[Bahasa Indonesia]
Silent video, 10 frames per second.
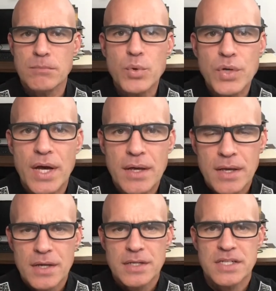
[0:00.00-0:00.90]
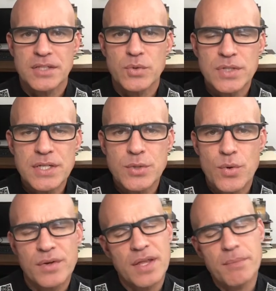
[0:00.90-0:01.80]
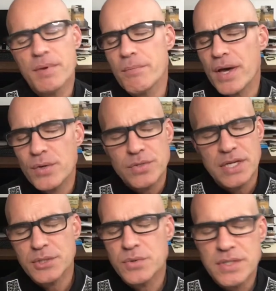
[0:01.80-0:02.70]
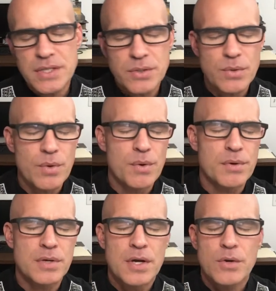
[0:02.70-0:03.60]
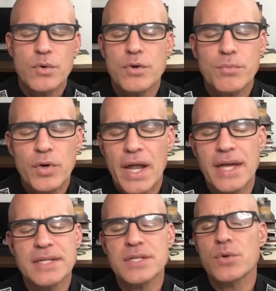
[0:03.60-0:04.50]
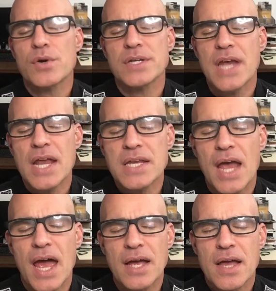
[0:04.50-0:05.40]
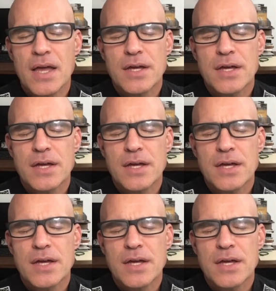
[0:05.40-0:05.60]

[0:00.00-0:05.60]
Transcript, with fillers: mudah jatuh tidur tapi baru jatuh tidur udah mulai tidur nyenyak